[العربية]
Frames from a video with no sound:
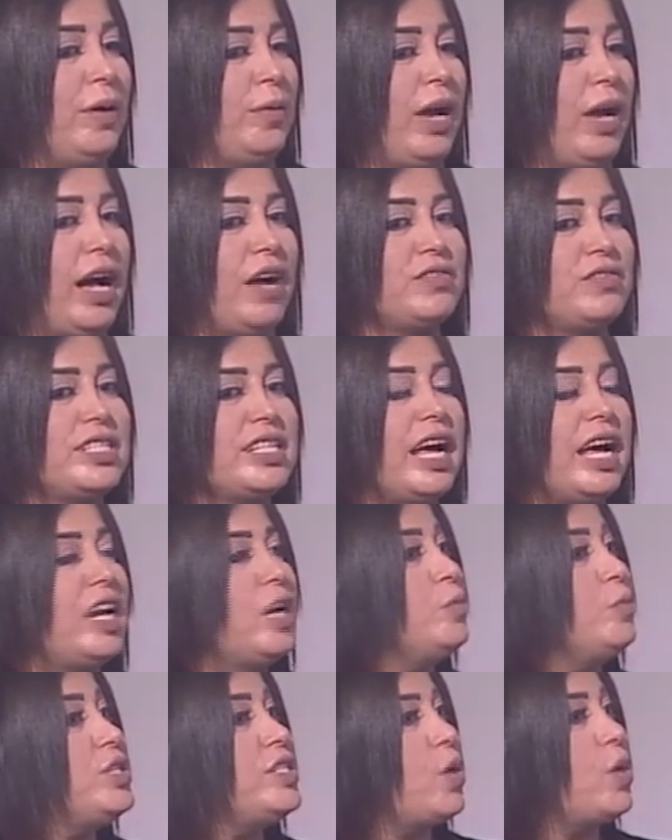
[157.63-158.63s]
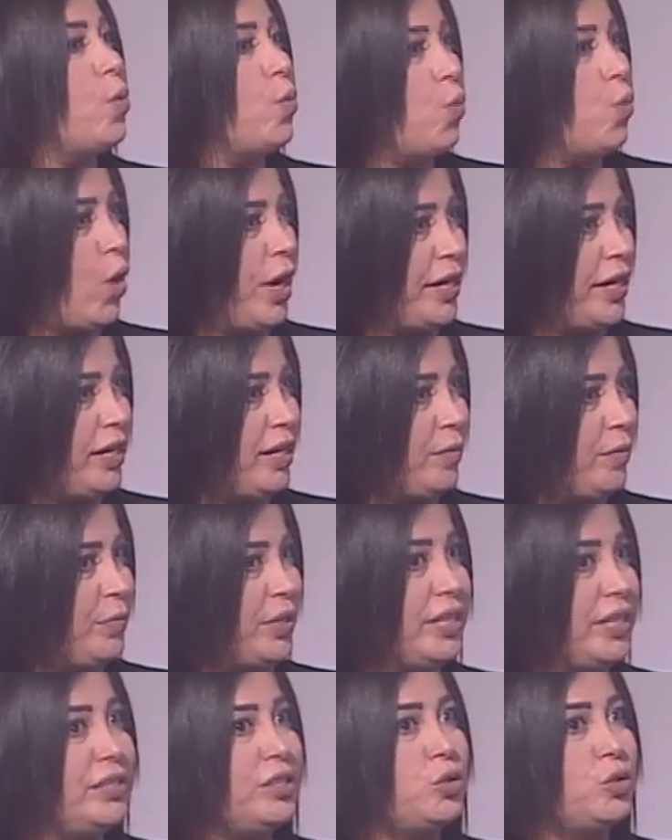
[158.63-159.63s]
حافظين على مستوى معين
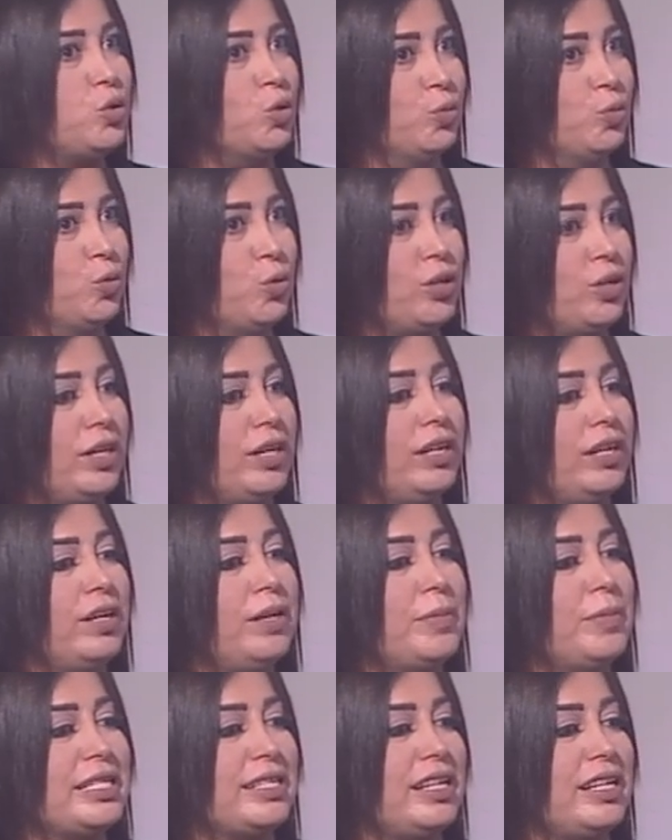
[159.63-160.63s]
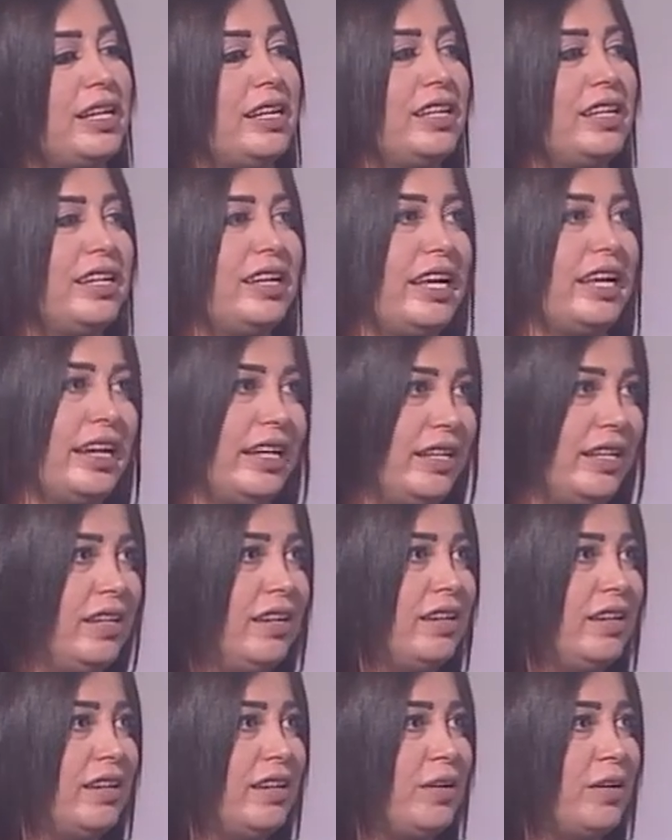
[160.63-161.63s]
بعده امور مثلا
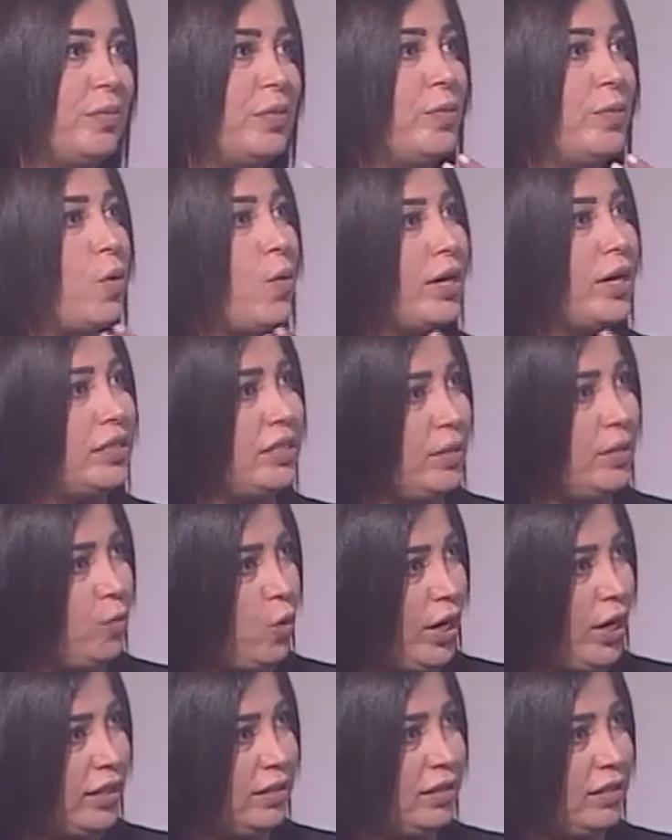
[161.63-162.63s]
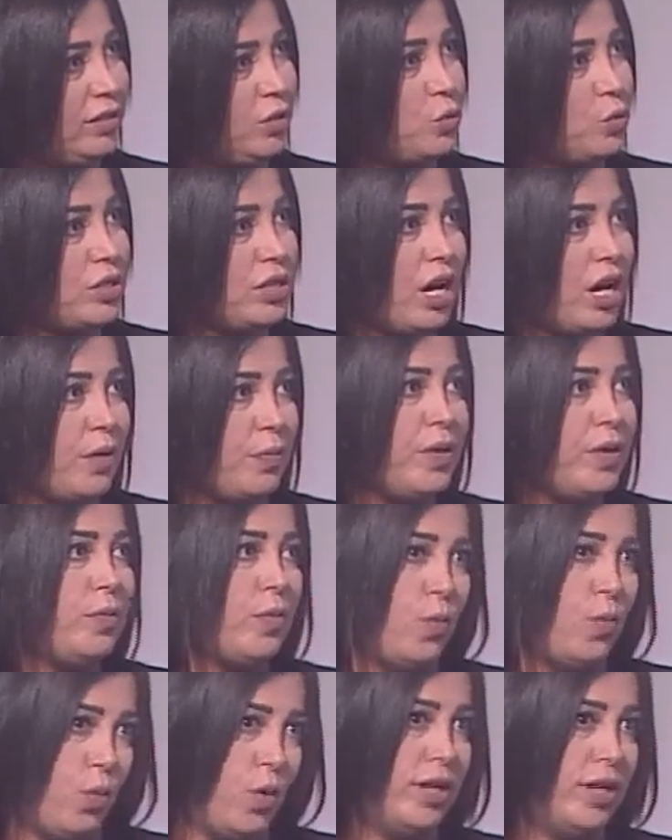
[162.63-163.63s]
لينين بمواضيع محدده وصارمين
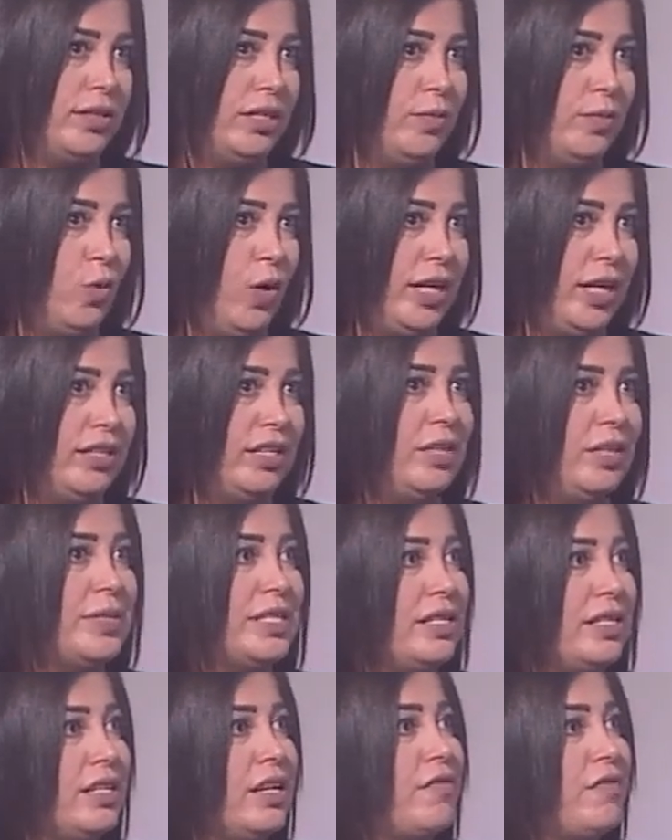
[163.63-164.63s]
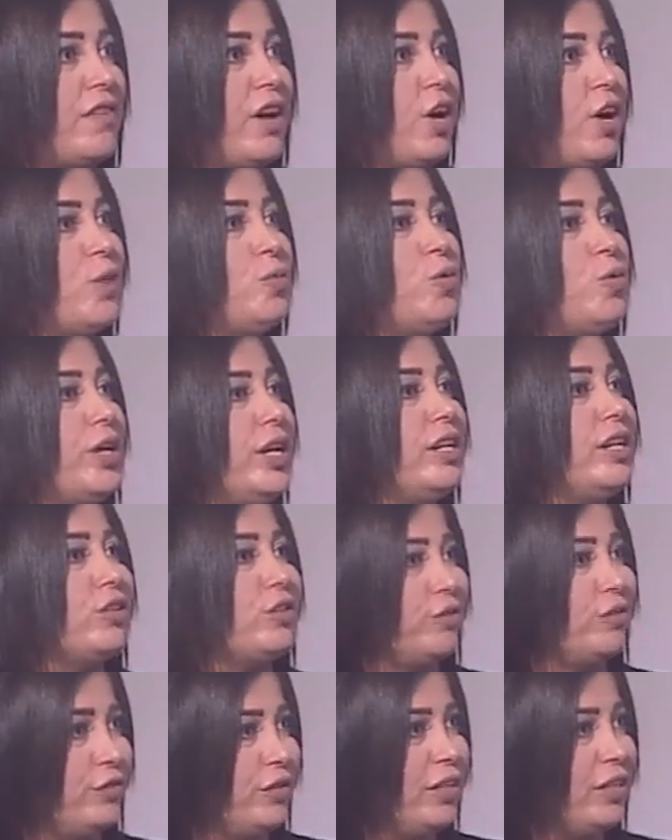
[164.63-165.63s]
بمواضيع محدده بس نحن نفهمه هي
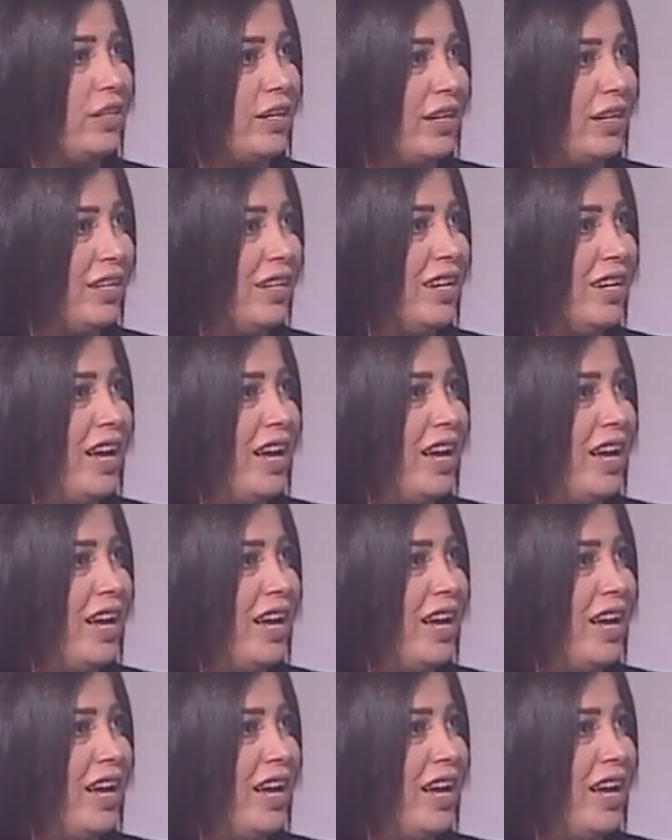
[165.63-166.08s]
لطفلنا